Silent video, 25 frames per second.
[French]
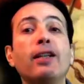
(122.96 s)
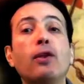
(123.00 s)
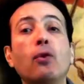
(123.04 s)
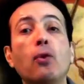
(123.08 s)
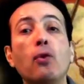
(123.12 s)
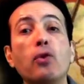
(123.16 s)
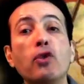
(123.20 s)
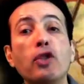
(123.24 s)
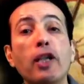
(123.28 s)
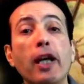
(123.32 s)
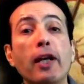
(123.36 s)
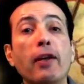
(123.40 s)
et
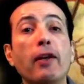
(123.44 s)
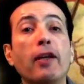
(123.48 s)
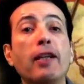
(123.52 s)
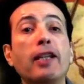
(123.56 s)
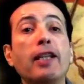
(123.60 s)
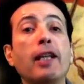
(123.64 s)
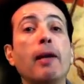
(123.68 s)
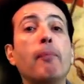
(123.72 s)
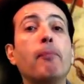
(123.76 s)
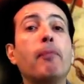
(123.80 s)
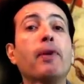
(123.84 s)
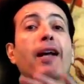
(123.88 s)
d'hydrogène
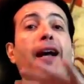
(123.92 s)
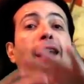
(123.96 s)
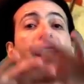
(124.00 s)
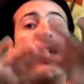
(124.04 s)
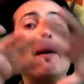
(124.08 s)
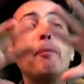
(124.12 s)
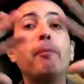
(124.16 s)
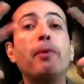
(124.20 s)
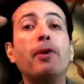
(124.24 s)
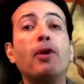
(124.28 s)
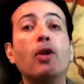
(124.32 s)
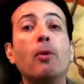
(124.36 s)
qui empire
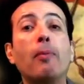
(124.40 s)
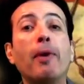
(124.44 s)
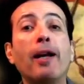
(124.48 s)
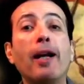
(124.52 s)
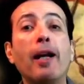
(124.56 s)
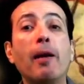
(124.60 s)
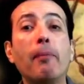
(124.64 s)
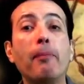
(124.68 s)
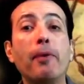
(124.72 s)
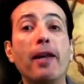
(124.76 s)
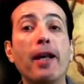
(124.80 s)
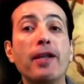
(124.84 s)
rapidement
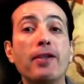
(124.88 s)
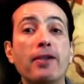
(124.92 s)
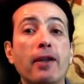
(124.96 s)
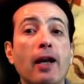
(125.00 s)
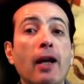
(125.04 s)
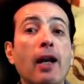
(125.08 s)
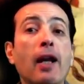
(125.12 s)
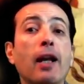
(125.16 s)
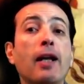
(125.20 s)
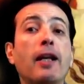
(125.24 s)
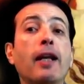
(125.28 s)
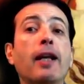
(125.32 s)
la
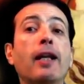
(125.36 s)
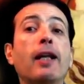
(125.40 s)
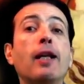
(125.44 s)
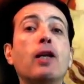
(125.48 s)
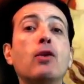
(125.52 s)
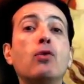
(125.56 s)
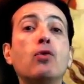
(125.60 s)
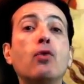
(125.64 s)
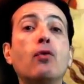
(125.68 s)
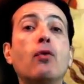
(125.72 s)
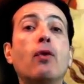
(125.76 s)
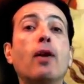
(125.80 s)
pièce dès
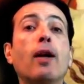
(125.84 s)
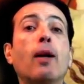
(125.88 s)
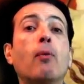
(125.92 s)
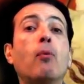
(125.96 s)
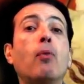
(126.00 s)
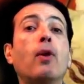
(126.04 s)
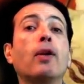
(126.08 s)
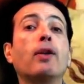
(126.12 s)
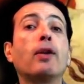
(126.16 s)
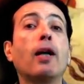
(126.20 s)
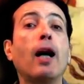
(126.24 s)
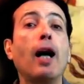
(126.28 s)
qu'ils ouvrent la
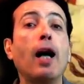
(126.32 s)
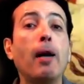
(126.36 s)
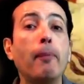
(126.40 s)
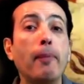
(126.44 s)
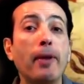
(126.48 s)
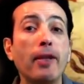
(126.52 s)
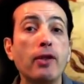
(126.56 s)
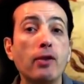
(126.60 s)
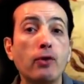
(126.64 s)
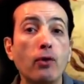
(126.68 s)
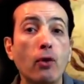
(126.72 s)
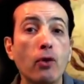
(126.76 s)
boîte à
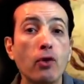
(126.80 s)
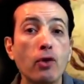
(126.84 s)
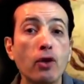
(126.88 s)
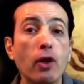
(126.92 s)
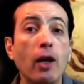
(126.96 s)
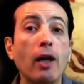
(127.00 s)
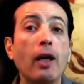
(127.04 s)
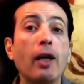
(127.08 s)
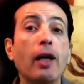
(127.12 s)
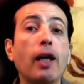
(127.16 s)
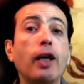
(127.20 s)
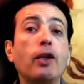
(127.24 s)

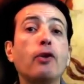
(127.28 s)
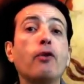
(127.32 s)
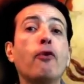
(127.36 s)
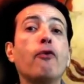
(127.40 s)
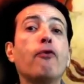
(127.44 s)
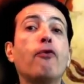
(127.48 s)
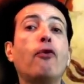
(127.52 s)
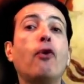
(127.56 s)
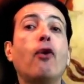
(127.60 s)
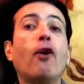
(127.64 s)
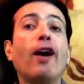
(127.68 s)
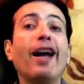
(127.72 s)
mensonges est
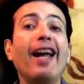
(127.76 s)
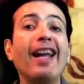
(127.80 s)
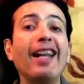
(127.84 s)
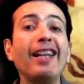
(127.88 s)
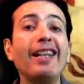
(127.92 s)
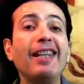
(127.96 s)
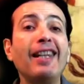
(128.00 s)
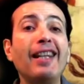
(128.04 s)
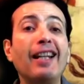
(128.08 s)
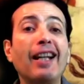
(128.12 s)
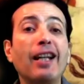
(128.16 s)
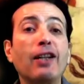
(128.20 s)
un fort
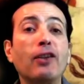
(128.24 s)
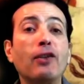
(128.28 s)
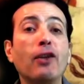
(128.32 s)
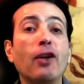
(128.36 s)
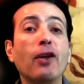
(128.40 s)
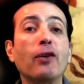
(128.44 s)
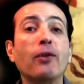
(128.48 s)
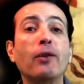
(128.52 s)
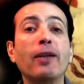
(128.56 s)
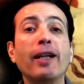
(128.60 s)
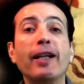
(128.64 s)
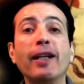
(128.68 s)

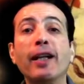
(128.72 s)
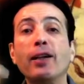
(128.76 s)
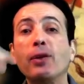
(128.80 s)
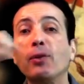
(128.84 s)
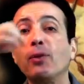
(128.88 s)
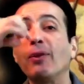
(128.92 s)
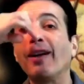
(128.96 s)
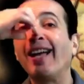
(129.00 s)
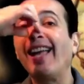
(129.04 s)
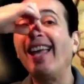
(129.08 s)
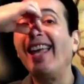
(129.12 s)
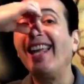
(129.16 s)
indicateur de la
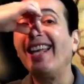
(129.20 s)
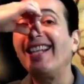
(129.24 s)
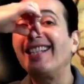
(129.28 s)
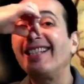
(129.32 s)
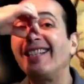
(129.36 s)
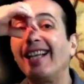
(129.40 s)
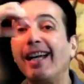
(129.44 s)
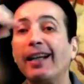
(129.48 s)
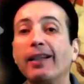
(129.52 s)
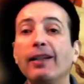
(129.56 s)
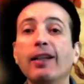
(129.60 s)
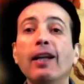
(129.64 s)
nature
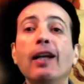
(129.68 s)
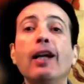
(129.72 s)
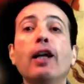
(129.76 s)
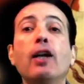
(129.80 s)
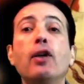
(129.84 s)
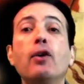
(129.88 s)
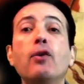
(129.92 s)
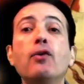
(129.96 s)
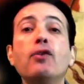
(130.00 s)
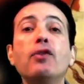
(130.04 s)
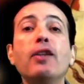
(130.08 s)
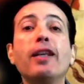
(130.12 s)
exacte
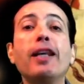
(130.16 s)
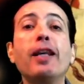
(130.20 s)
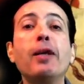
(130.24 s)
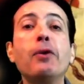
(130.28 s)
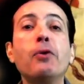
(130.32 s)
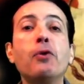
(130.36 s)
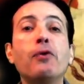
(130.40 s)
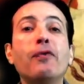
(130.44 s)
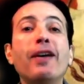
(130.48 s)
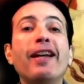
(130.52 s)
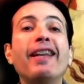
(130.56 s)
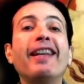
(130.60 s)
de ce
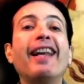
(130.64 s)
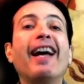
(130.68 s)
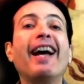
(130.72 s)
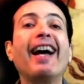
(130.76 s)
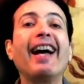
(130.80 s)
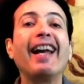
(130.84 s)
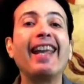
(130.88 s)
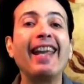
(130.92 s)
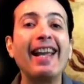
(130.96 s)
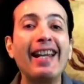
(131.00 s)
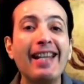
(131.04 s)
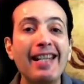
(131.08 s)
qu'ils nous vendent
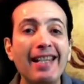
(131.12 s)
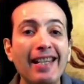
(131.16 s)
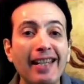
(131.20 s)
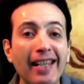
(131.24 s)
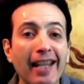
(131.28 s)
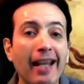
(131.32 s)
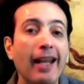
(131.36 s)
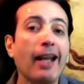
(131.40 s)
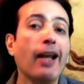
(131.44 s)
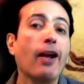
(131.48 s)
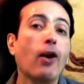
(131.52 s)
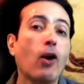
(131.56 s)
en
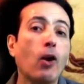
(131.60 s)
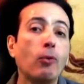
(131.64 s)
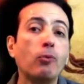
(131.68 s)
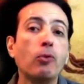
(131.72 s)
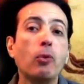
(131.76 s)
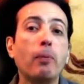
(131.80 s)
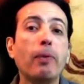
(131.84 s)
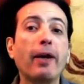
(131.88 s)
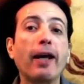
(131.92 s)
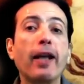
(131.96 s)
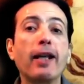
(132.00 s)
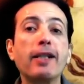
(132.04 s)
réalité,
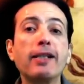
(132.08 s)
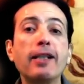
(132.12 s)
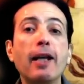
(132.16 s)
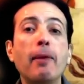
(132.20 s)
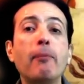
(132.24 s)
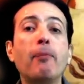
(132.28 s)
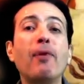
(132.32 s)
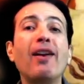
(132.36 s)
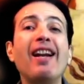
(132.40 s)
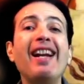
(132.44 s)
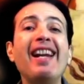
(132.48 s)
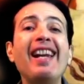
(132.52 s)
comme par
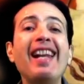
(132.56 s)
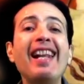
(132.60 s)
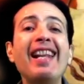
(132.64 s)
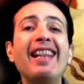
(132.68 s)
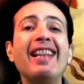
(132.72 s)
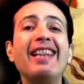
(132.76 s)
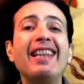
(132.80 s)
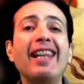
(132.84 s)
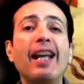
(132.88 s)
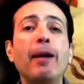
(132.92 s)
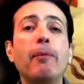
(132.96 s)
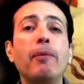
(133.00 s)
exemple
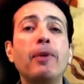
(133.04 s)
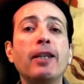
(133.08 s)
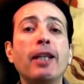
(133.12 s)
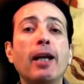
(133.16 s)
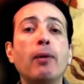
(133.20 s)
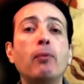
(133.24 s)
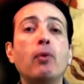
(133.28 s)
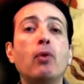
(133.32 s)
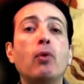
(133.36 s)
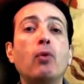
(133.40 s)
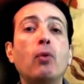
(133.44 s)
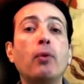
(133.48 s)

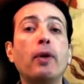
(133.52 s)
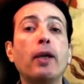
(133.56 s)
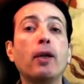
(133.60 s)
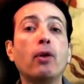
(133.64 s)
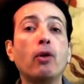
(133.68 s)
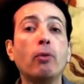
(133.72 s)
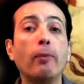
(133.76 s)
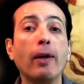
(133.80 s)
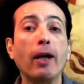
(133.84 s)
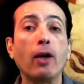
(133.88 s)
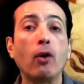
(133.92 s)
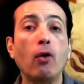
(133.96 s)
l'interminable
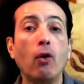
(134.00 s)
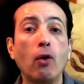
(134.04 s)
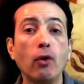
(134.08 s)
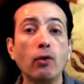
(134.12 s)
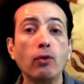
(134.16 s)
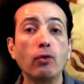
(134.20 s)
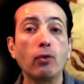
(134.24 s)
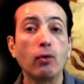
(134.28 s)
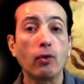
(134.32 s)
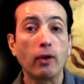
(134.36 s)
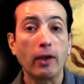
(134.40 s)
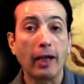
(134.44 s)
courrier de
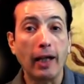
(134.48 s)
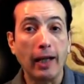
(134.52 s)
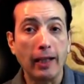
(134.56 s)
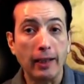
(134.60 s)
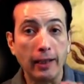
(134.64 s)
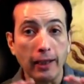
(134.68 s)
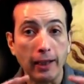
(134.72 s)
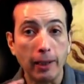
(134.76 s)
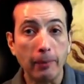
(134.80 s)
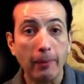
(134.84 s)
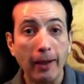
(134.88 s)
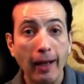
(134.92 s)
Macron sur le
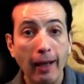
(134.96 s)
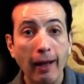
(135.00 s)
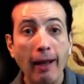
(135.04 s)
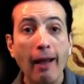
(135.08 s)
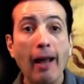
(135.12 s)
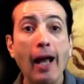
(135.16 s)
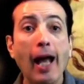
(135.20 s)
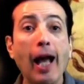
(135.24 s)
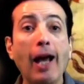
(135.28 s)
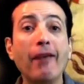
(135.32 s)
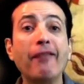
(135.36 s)
grand débat,